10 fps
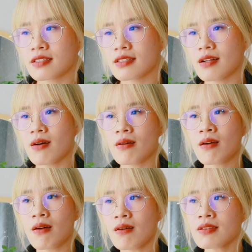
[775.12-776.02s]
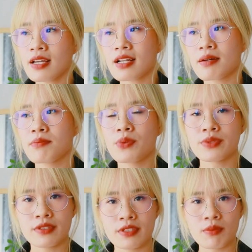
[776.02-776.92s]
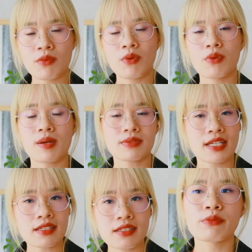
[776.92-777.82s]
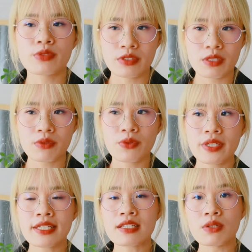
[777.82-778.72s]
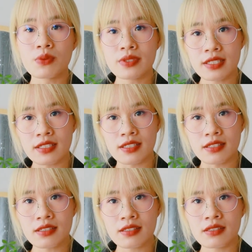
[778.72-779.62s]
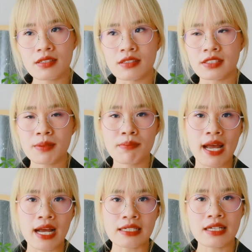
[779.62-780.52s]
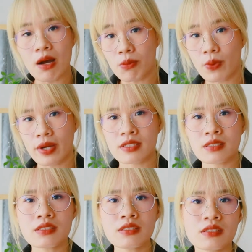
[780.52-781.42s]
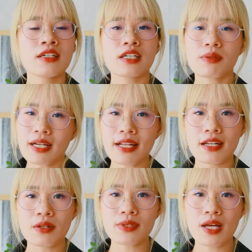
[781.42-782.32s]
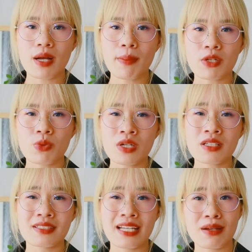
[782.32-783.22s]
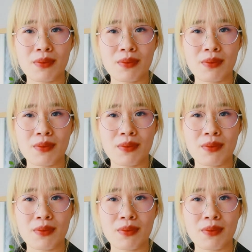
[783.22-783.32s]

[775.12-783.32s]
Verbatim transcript: nó có thể là một giờ đồng hồ đọc sách một giờ đồng hồ nghiên cứu những kiến thức ở trên mạng học ngoại ngữ không hẳn là lúc nào các bạn cũng cần ra